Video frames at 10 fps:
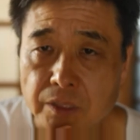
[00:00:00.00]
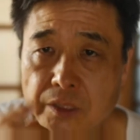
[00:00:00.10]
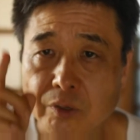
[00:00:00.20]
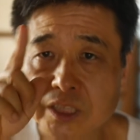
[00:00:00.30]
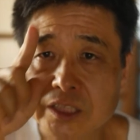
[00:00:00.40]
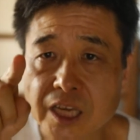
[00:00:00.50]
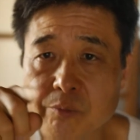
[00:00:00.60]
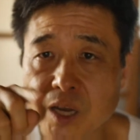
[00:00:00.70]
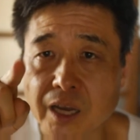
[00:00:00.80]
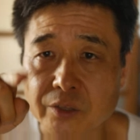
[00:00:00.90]
で私が
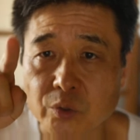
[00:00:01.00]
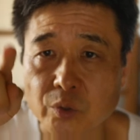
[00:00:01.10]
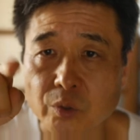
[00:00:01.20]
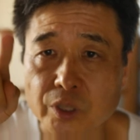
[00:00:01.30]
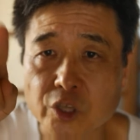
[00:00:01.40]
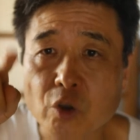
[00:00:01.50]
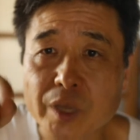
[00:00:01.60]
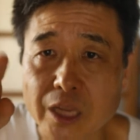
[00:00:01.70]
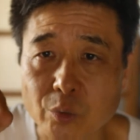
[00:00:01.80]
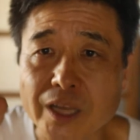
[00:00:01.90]
今あの清
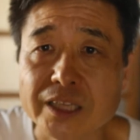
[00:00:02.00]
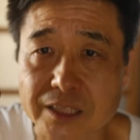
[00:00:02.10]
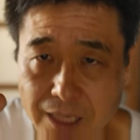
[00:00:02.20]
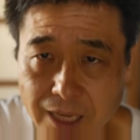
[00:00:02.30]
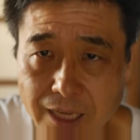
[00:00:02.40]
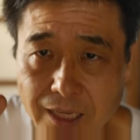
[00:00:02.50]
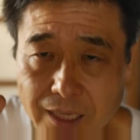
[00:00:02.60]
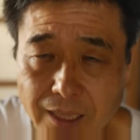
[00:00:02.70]
宮のファンですから